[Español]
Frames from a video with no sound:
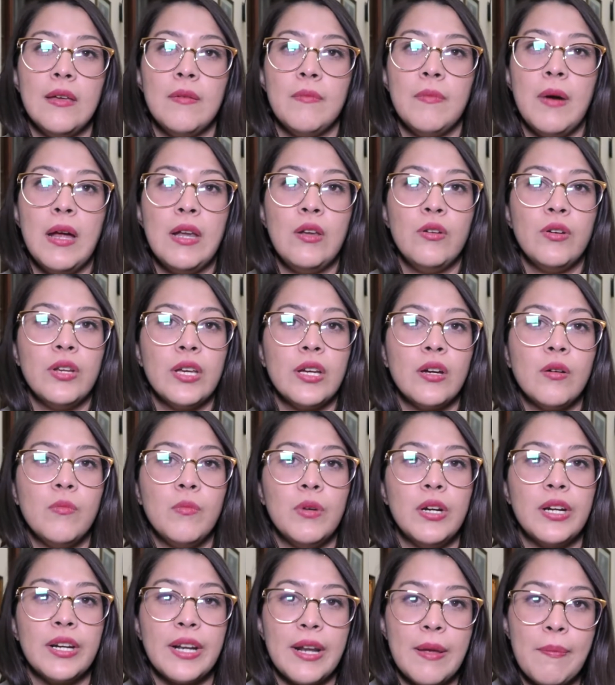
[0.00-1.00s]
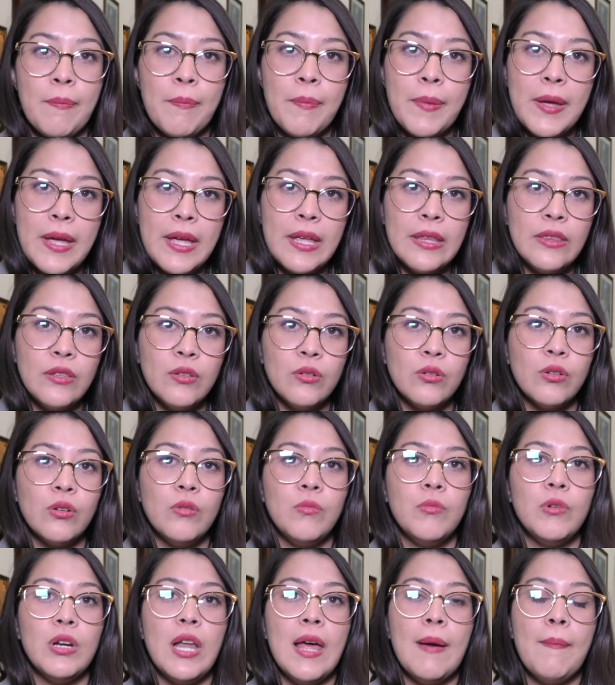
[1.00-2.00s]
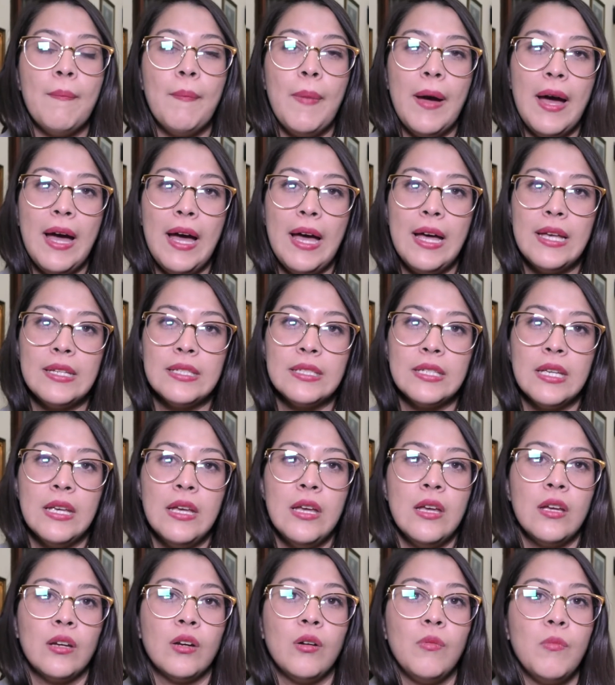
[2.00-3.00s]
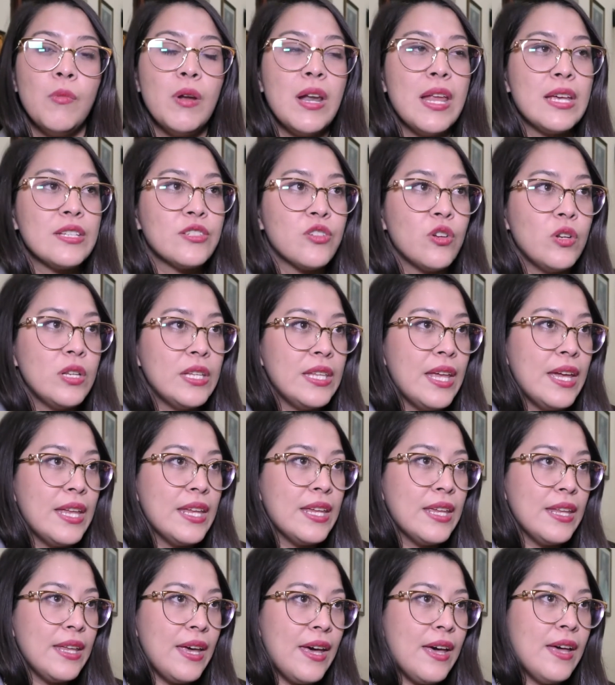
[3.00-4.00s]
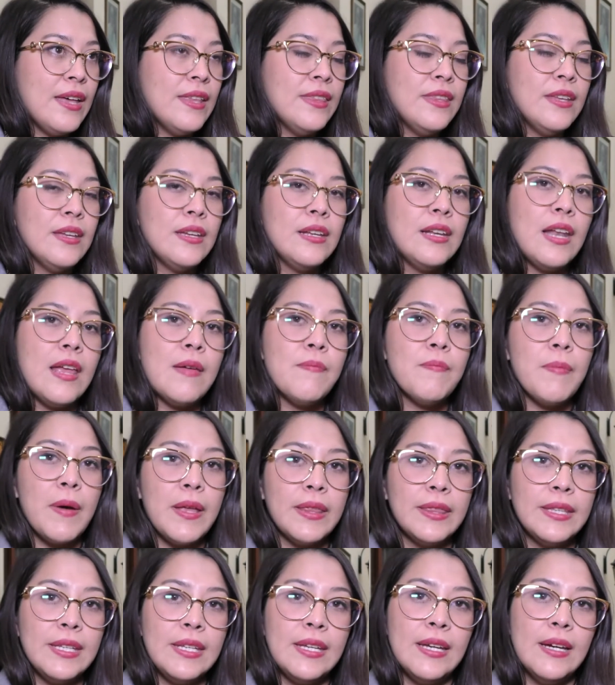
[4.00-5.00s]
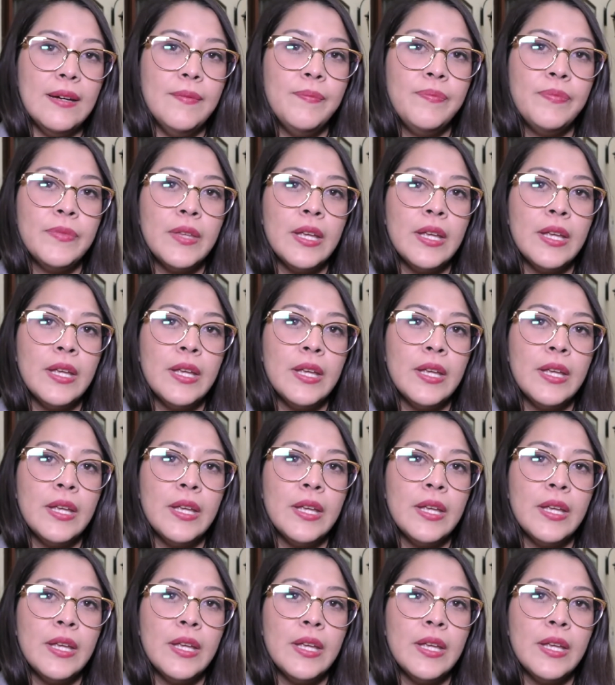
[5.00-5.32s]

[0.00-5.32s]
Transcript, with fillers: valores como el respeto, como la paz, como la solidaridad y la empatía.